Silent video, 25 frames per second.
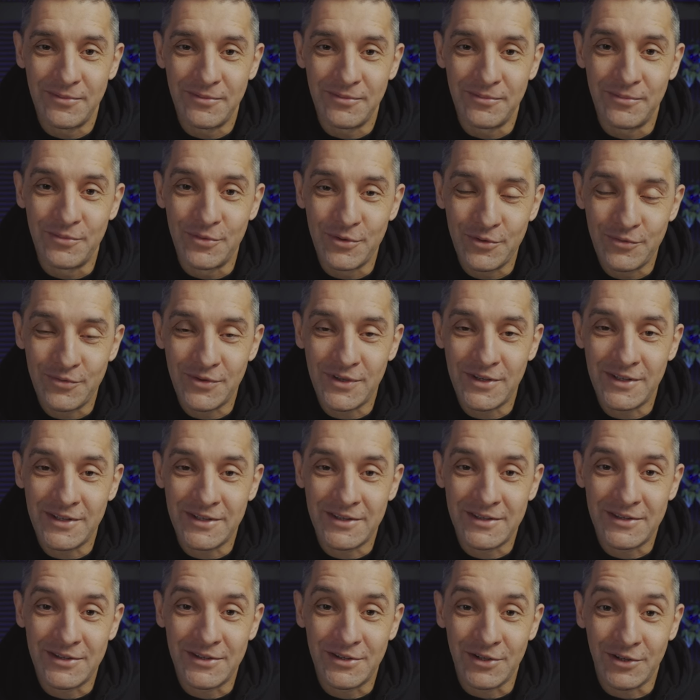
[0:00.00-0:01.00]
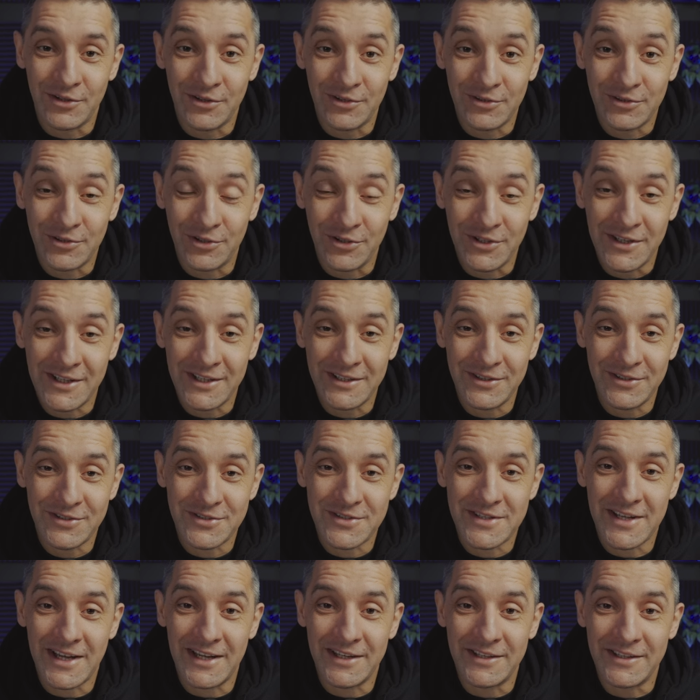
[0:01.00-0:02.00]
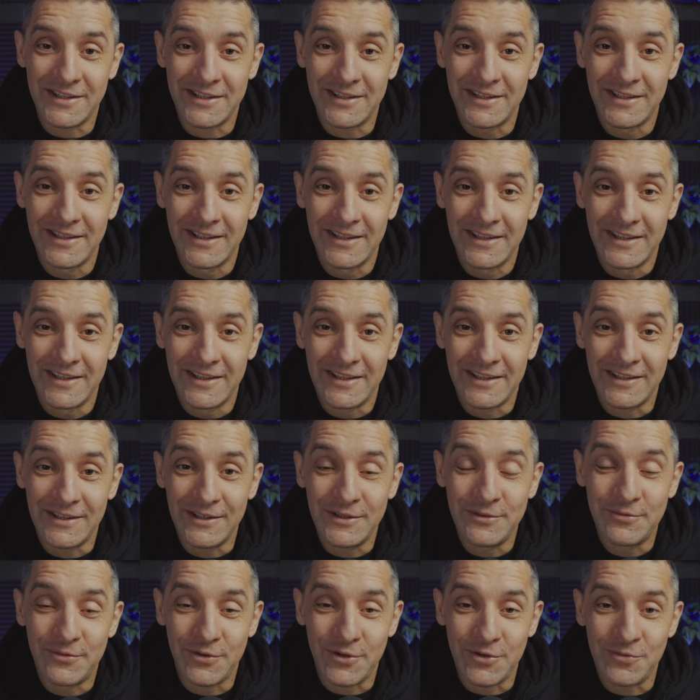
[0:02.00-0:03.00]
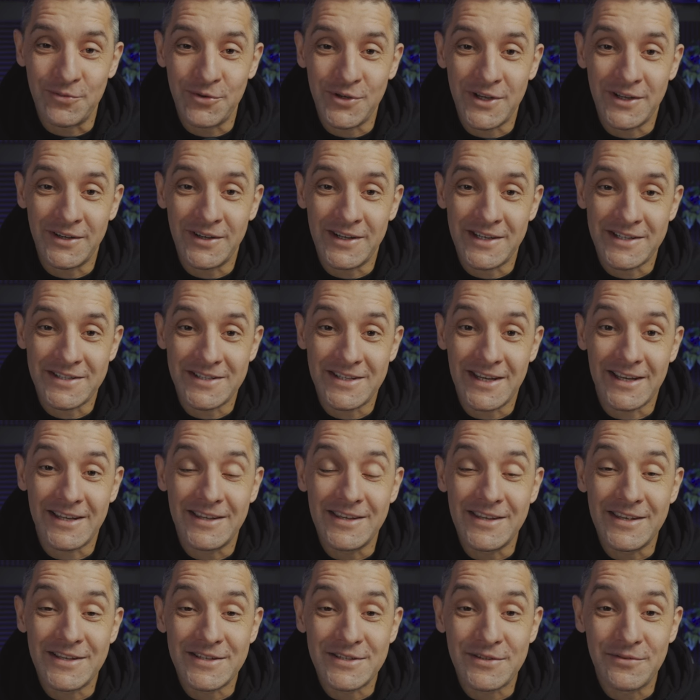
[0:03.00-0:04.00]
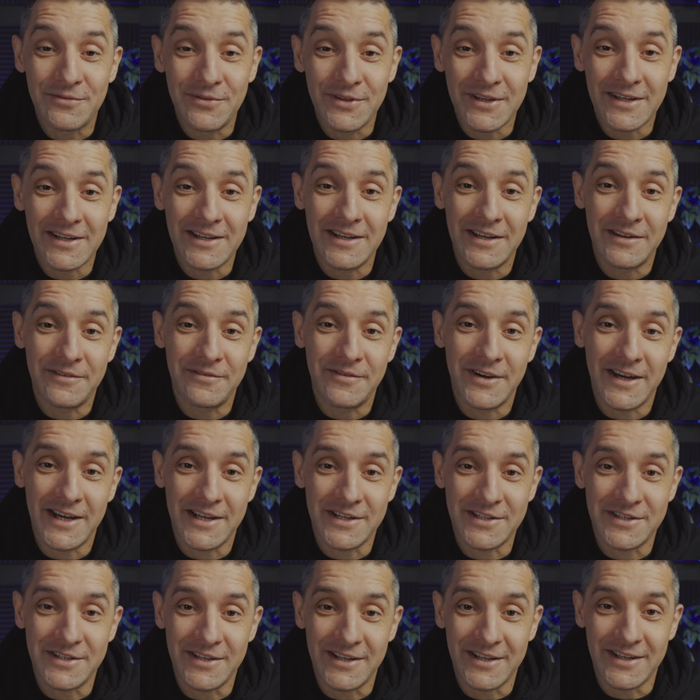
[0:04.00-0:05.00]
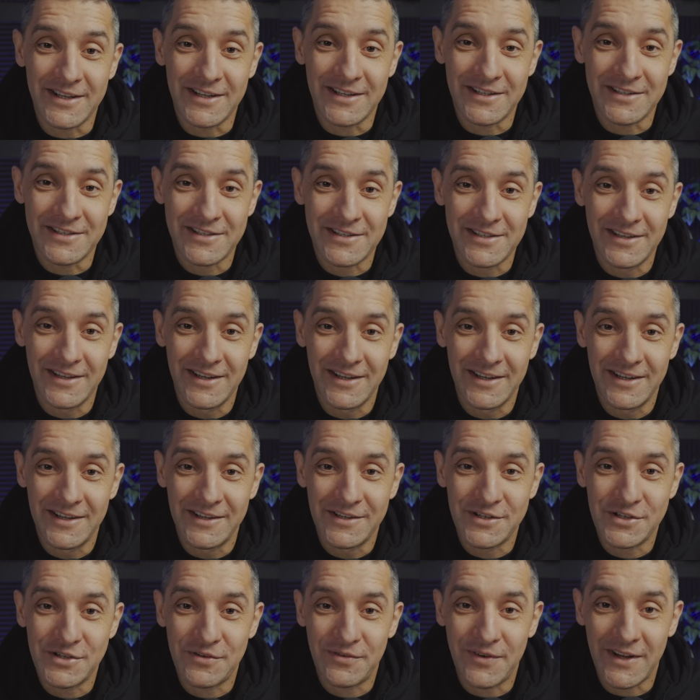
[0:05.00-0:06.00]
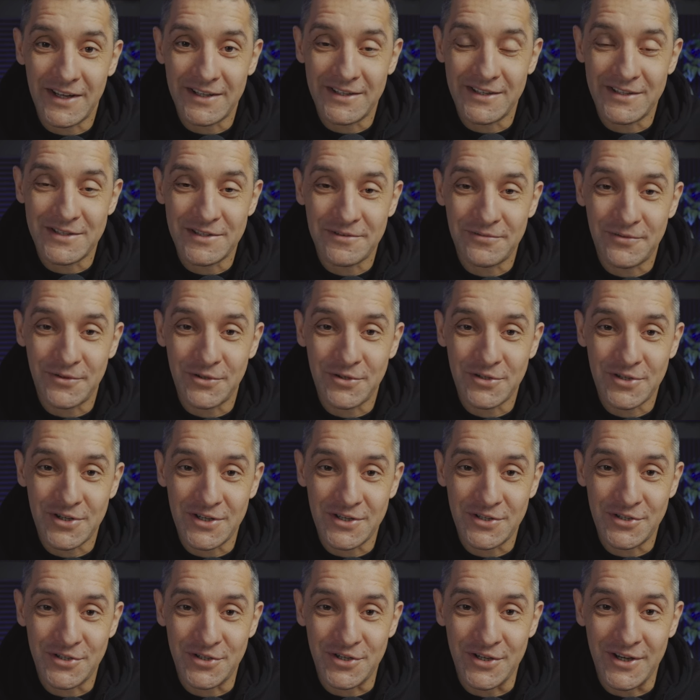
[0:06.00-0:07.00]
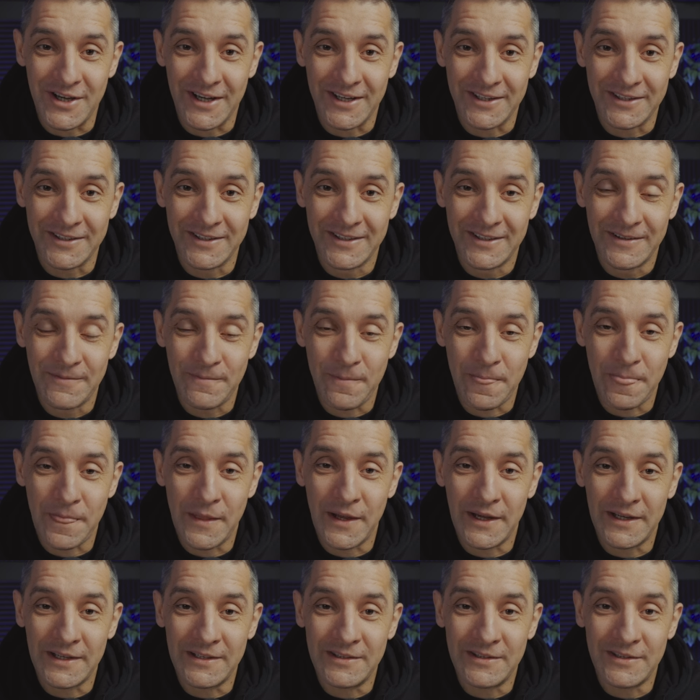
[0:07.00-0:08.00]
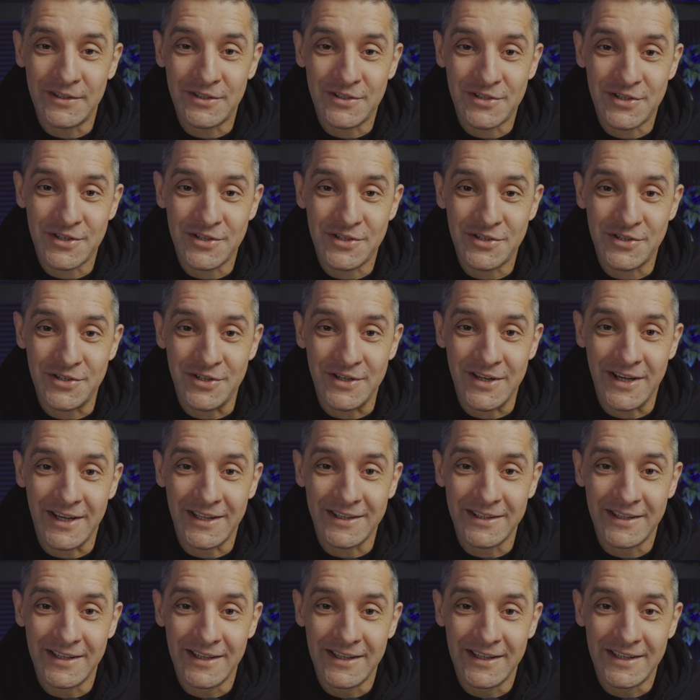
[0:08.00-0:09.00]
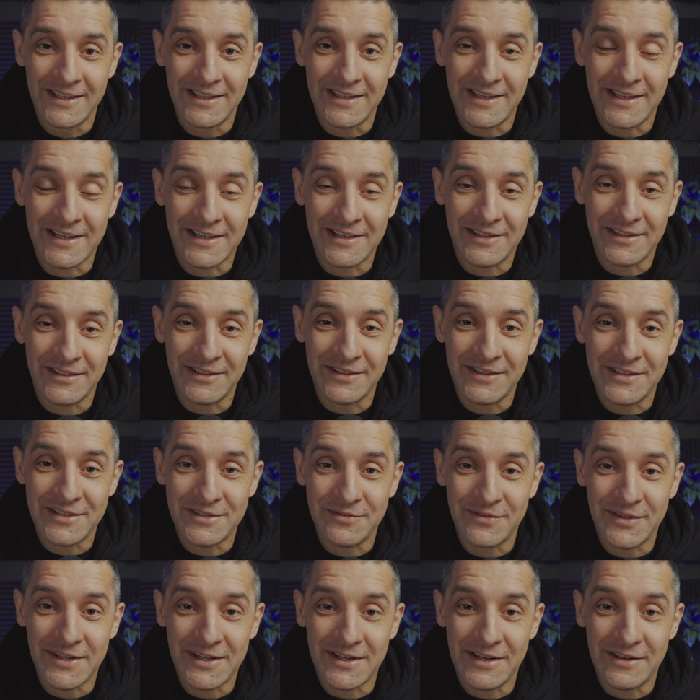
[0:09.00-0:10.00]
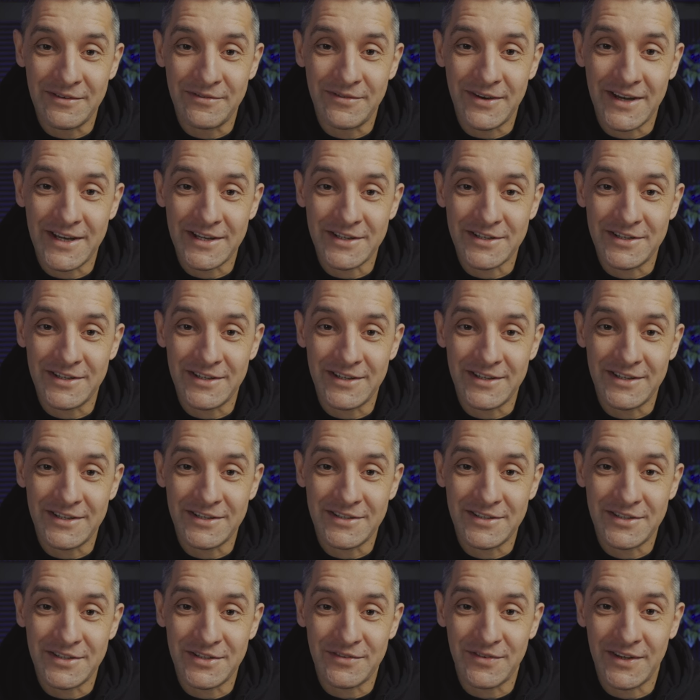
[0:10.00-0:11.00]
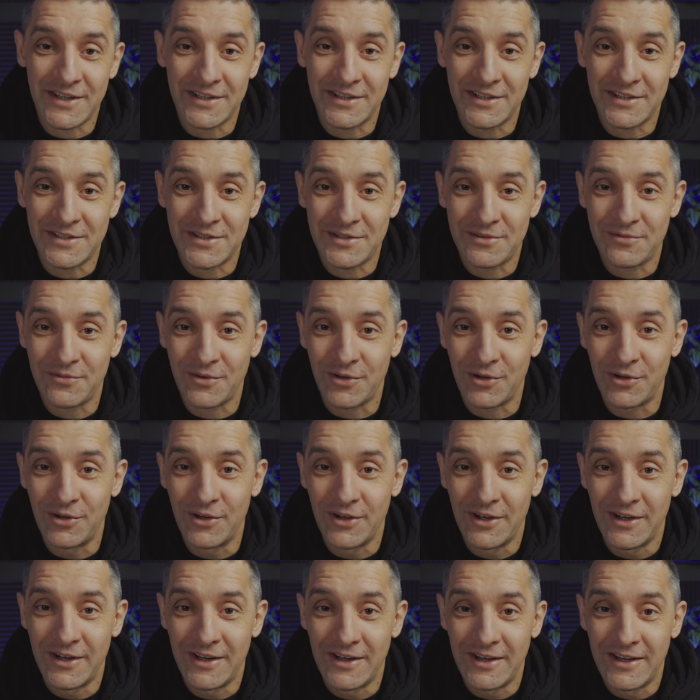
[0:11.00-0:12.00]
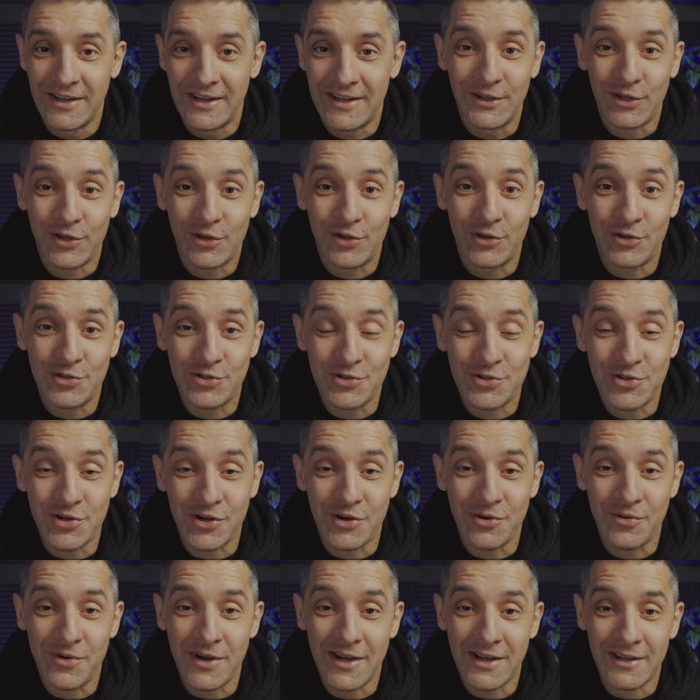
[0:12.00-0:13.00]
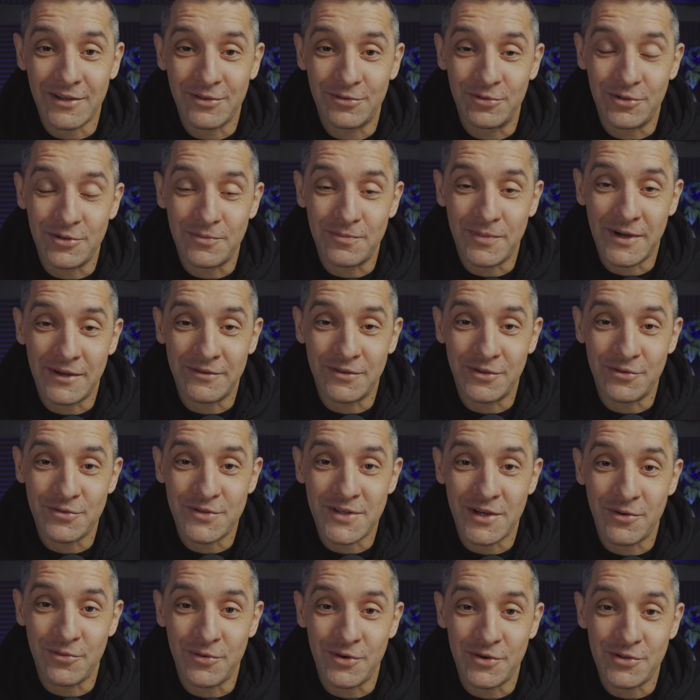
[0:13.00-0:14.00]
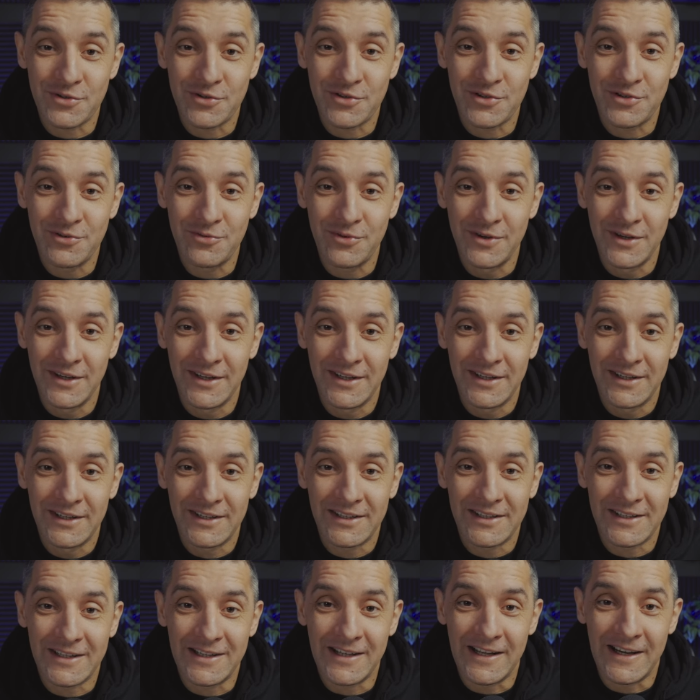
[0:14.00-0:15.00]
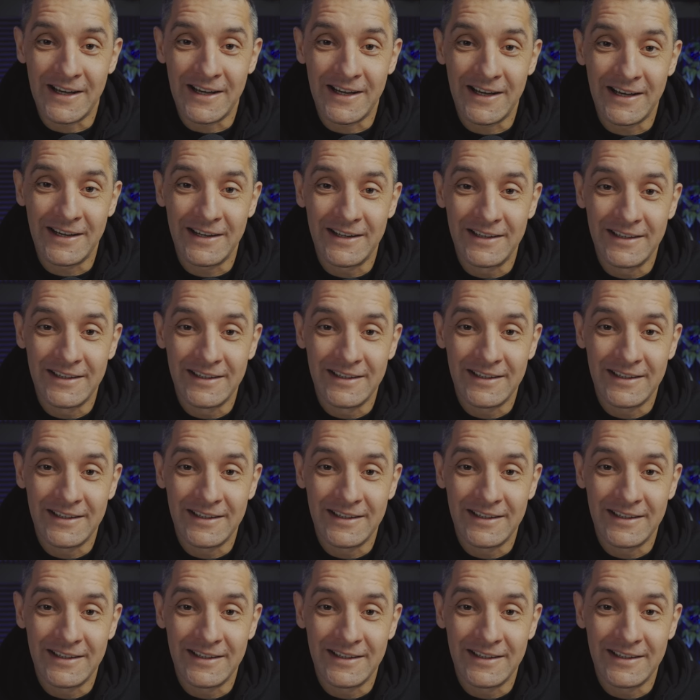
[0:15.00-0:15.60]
mówi to, to jedno zdanie informuje nas, jak niezwykle ważne jest świadectwo chrześcijan dla innych chrześcijan, jak niezwykle ważne jest świadectwo kościoła, który Paweł założył dla,